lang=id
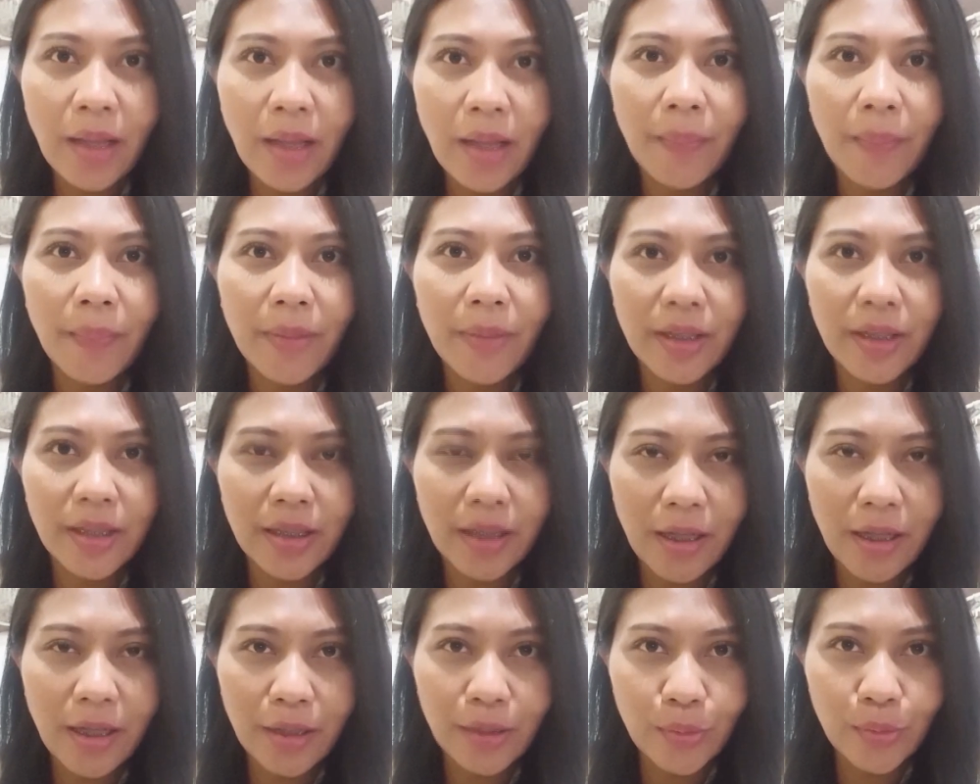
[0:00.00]

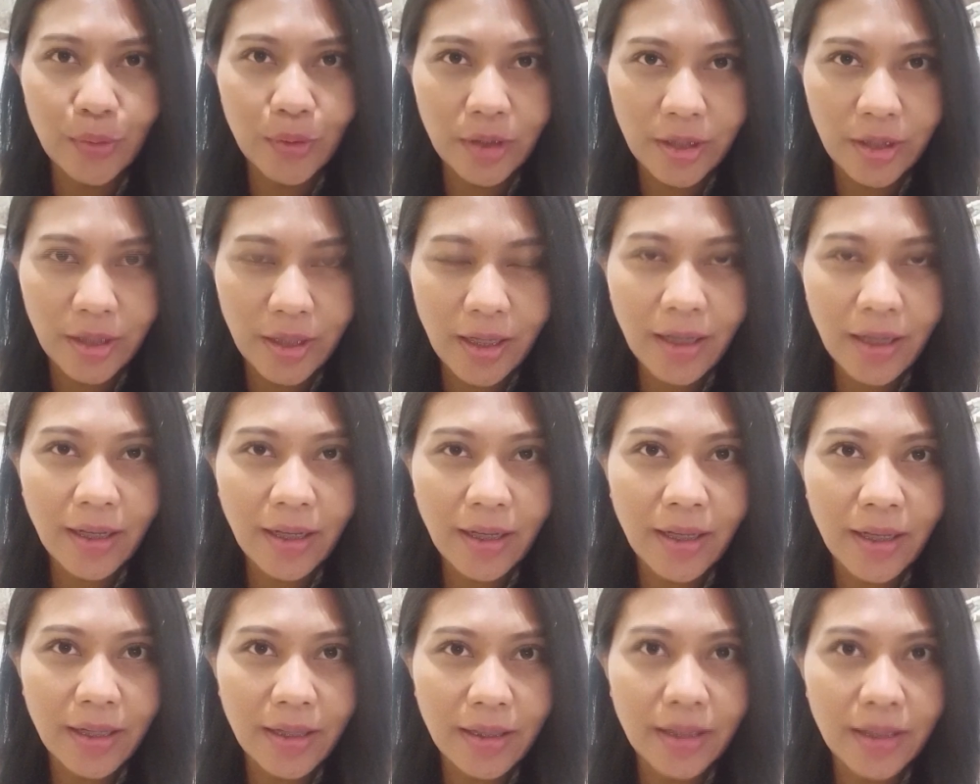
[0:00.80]
meninggal dunia
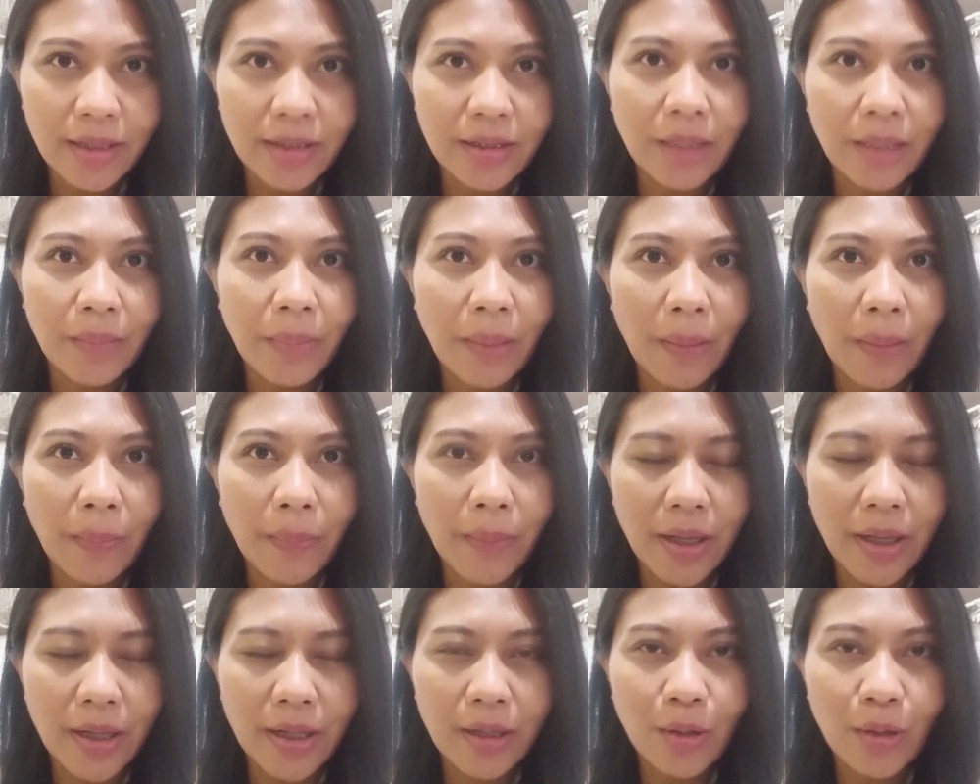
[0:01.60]
karena
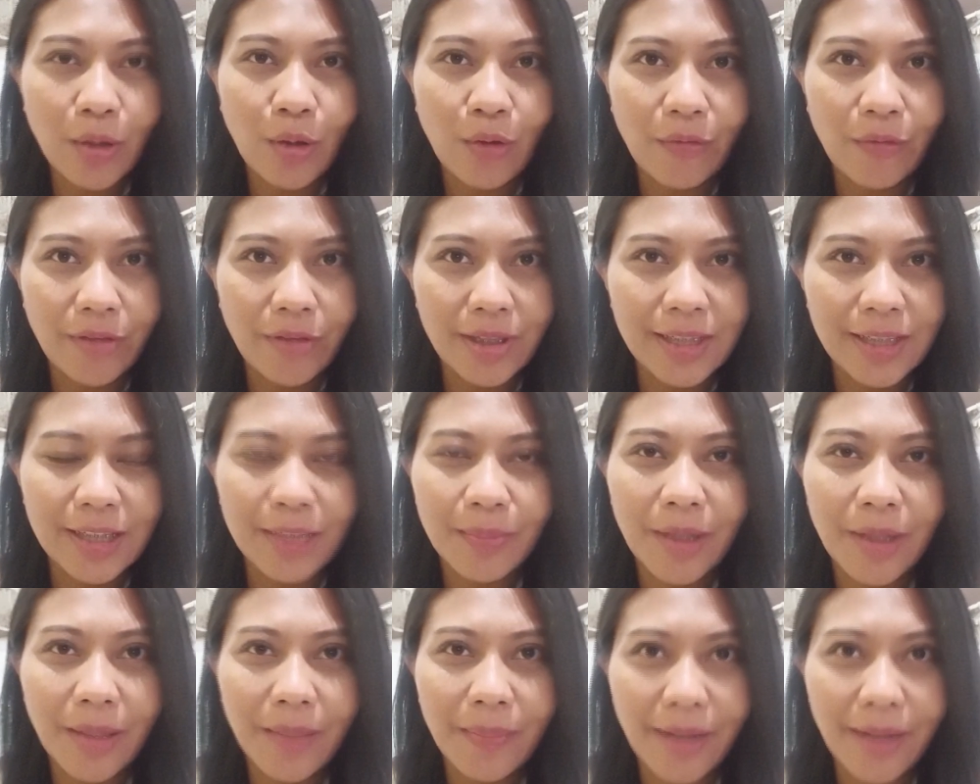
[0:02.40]
terpapar
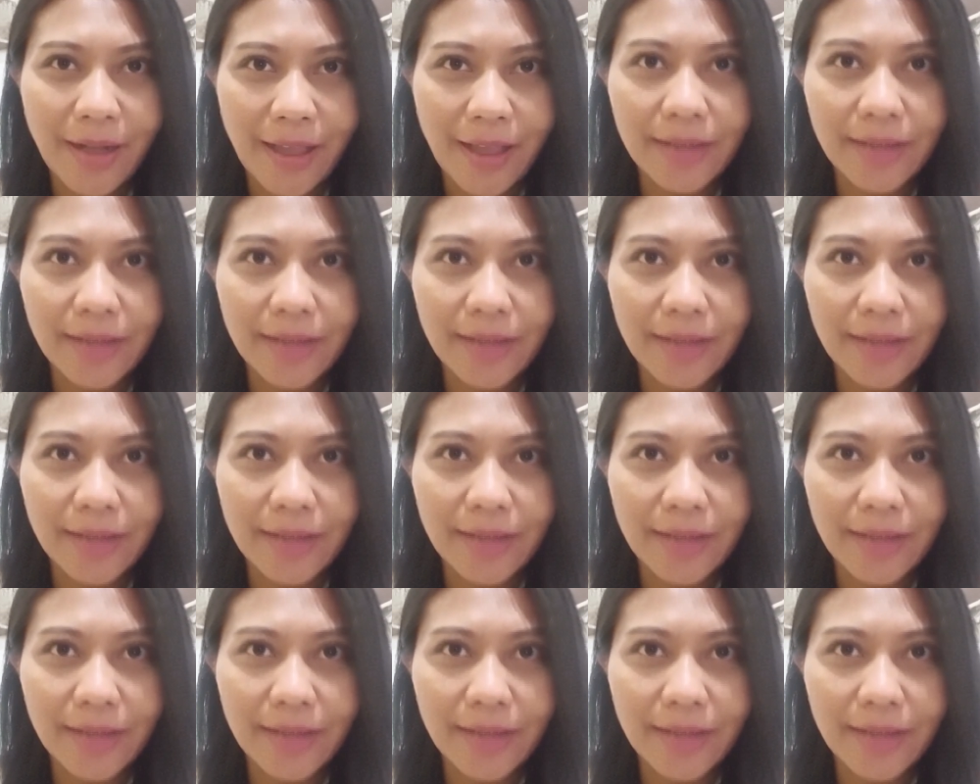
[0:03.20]
COVID-19.